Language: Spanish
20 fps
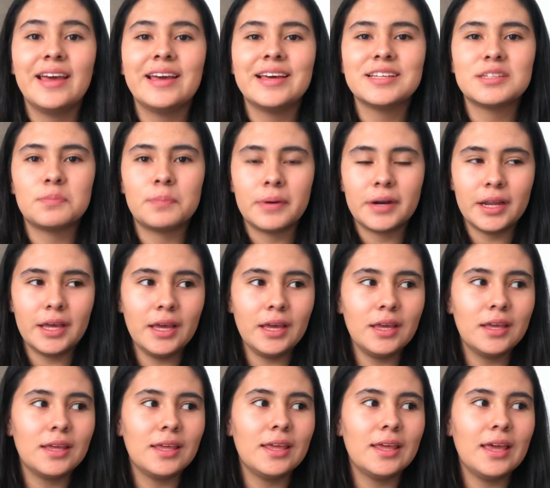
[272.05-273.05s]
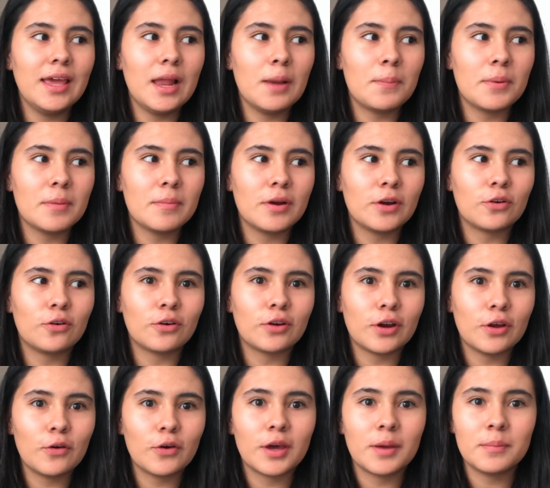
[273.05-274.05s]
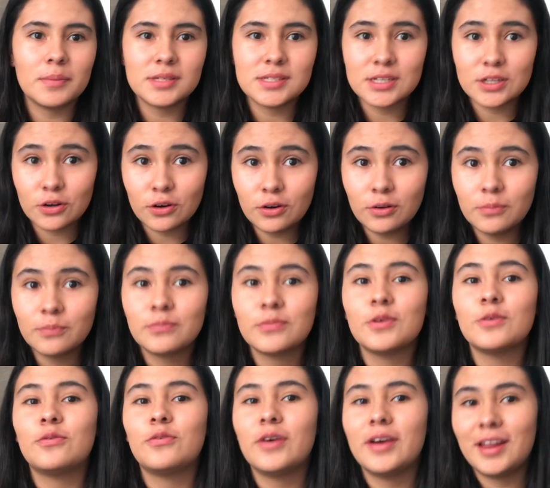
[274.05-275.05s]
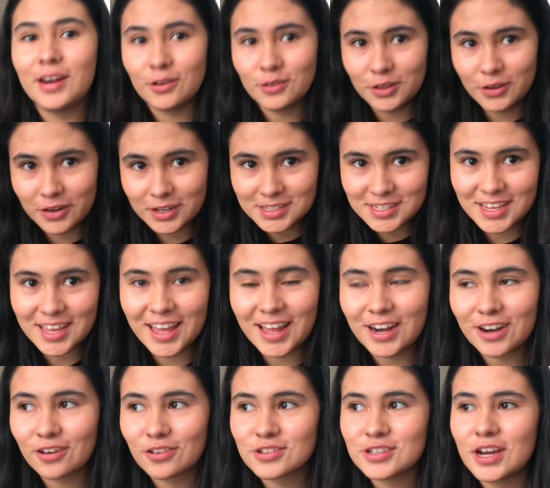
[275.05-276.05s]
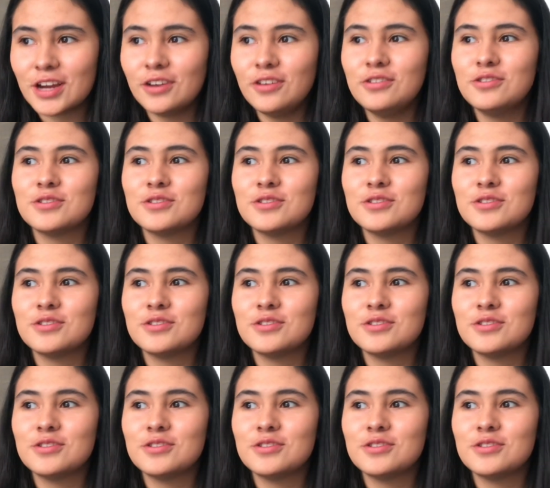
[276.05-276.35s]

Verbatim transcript: esperé y el primer correo que me llegó fue de la Universidad del Rosario.